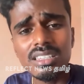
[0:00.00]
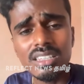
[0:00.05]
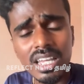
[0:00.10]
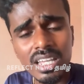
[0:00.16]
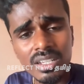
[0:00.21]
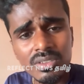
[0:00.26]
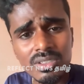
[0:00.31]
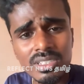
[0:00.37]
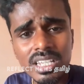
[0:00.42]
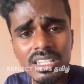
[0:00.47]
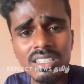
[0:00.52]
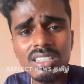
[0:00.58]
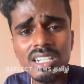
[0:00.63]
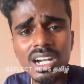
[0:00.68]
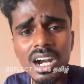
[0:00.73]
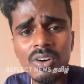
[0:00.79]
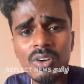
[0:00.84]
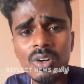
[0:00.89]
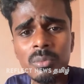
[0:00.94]
தயவுசெய்து
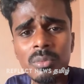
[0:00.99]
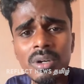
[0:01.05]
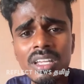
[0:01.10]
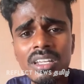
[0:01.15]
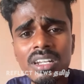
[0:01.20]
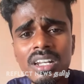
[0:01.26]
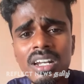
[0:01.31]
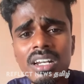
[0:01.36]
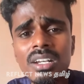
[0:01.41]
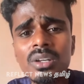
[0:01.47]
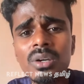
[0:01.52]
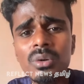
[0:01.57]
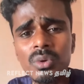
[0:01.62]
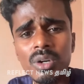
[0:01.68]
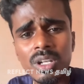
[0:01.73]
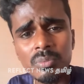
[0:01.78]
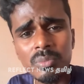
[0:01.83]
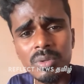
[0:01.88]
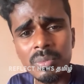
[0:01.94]
திராவிடம்னா என்னென்னு
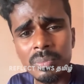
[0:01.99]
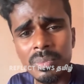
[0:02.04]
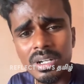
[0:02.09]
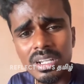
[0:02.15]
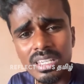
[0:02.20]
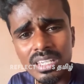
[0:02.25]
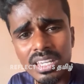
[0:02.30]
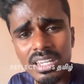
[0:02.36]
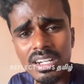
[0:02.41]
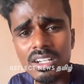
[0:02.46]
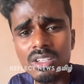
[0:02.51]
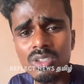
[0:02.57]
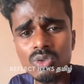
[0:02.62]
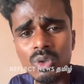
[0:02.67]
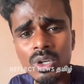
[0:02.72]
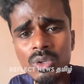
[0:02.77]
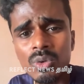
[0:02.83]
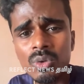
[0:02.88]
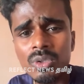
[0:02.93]
உடன்பிறப்புகளுக்கு எங்களுக்கு
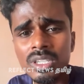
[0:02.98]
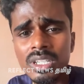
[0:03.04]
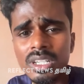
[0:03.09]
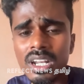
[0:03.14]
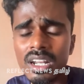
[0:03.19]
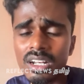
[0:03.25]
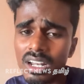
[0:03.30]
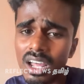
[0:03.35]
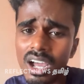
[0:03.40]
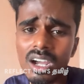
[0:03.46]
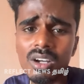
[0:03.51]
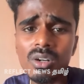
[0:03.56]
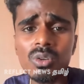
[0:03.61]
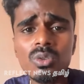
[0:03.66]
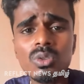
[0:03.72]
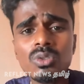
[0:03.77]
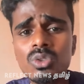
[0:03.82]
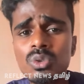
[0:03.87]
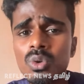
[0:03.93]
சொல்லி கொடுத்தீங்கன்னா
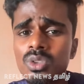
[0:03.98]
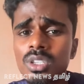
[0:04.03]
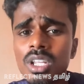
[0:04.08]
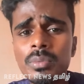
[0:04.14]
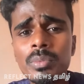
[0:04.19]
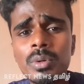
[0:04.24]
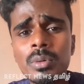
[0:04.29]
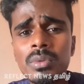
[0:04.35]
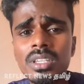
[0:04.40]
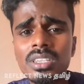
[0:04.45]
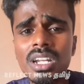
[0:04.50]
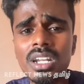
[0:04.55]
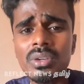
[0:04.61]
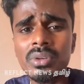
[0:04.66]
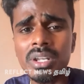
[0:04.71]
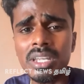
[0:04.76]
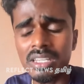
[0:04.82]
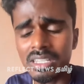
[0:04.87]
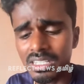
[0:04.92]
நாங்களும் கொஞ்சம் கொந்தளிப்போம்ல
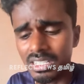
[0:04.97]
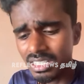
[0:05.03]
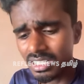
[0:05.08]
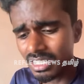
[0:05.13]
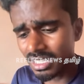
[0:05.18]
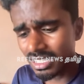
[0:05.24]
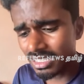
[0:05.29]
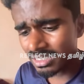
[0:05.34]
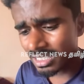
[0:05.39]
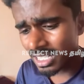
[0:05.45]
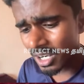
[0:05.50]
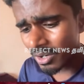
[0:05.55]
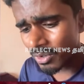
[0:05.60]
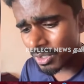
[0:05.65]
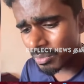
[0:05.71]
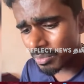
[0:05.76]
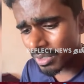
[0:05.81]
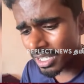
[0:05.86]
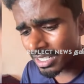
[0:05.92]
தலைவரே
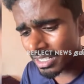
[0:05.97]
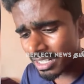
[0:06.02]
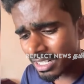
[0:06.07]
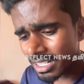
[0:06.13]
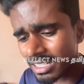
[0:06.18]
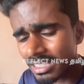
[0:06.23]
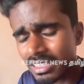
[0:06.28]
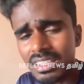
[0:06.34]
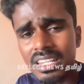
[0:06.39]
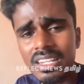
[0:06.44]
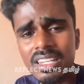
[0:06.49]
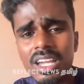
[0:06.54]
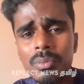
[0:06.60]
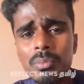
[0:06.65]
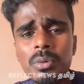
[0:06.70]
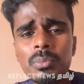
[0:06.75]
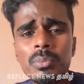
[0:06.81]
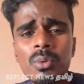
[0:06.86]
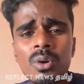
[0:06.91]
திராவிடம்னா என்னென்னு
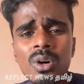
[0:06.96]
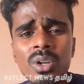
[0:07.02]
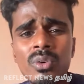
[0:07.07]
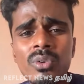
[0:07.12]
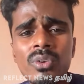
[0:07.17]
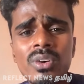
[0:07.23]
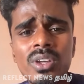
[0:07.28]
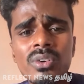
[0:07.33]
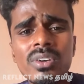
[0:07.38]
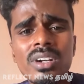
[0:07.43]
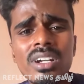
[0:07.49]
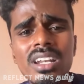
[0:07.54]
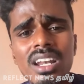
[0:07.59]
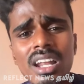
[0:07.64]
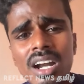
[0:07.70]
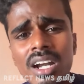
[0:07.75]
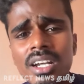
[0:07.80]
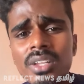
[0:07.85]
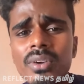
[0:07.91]
தெரியாமல் போகிறவங்க
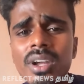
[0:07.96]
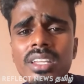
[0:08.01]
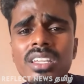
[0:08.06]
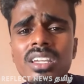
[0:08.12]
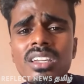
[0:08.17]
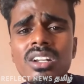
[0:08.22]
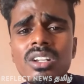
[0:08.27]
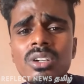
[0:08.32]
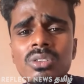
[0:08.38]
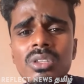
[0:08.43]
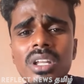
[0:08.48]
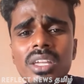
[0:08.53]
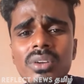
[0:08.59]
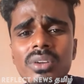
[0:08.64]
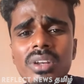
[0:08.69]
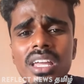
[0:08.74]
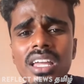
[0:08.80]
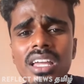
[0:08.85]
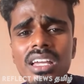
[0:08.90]
வரவங்ககிட்டலாம் அடி வாங்கிக்கிருக்கோம்
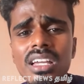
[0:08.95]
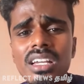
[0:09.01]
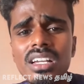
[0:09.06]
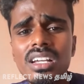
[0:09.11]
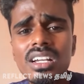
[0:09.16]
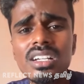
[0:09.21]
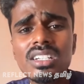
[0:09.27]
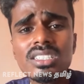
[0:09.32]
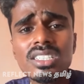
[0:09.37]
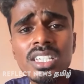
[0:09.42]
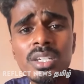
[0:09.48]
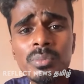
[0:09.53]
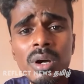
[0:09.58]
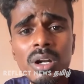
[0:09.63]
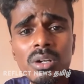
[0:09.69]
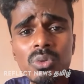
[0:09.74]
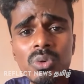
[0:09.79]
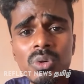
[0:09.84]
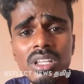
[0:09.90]
தலைவரே
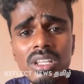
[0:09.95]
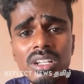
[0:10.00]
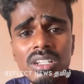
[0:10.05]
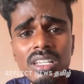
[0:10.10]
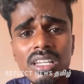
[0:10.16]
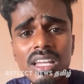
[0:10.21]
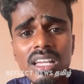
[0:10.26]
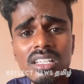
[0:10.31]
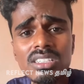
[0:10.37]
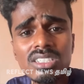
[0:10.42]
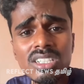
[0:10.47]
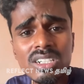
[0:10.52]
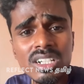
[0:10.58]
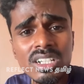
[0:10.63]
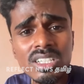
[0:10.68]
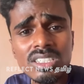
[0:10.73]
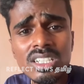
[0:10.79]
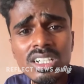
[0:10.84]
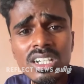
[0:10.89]
சீமான் கூட இருக்க
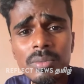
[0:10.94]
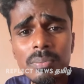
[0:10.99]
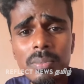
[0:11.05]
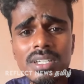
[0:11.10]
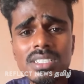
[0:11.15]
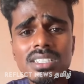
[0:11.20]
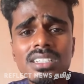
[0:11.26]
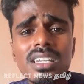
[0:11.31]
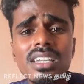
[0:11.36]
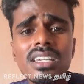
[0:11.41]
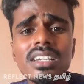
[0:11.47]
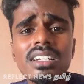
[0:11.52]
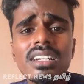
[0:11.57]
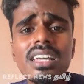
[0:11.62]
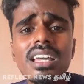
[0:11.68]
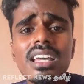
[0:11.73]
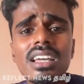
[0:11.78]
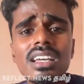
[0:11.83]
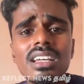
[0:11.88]
சின்ன சின்ன பசங்க கிட்ட